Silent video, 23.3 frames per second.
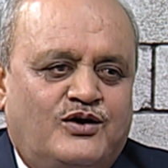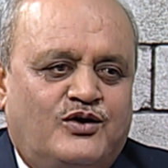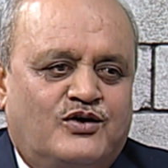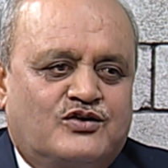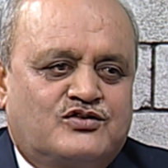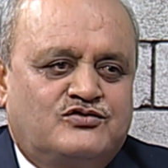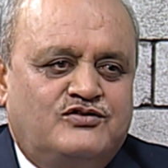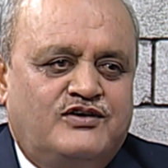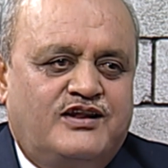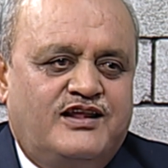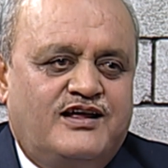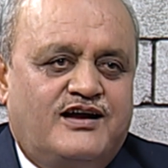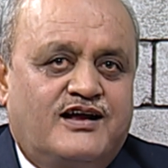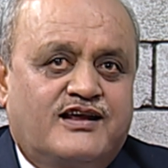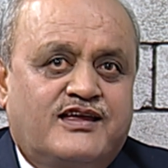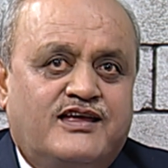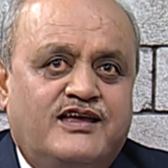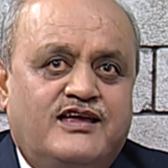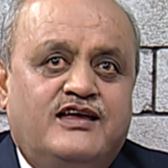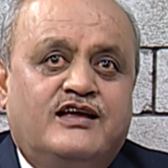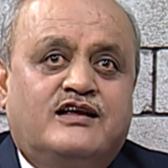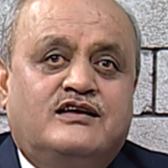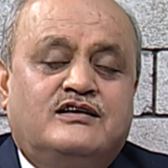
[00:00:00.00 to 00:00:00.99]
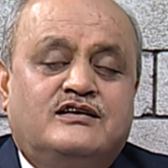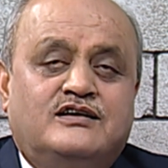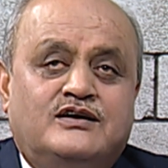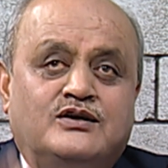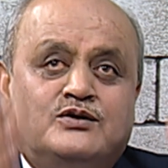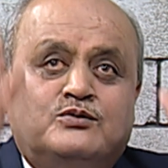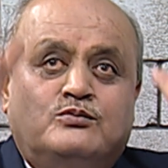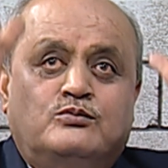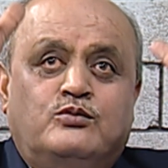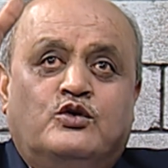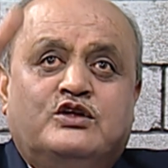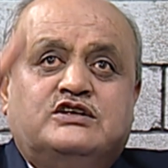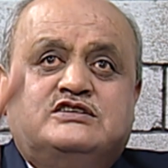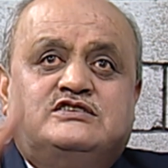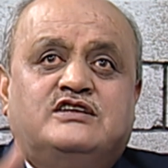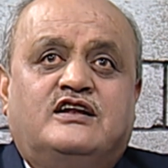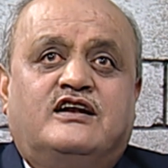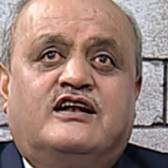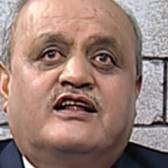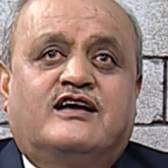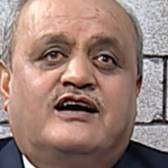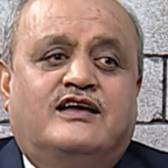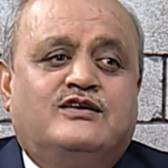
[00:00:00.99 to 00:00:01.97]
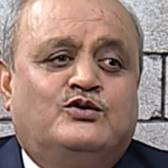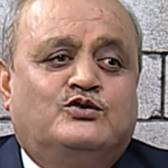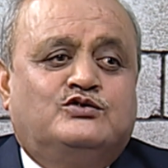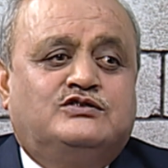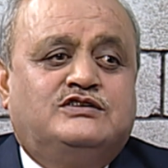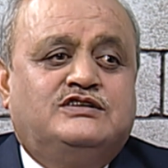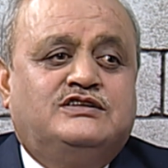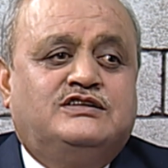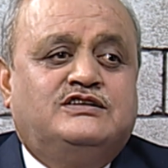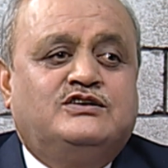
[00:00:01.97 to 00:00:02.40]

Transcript: और सवेरे आके एक बोरी सी लटकाई होती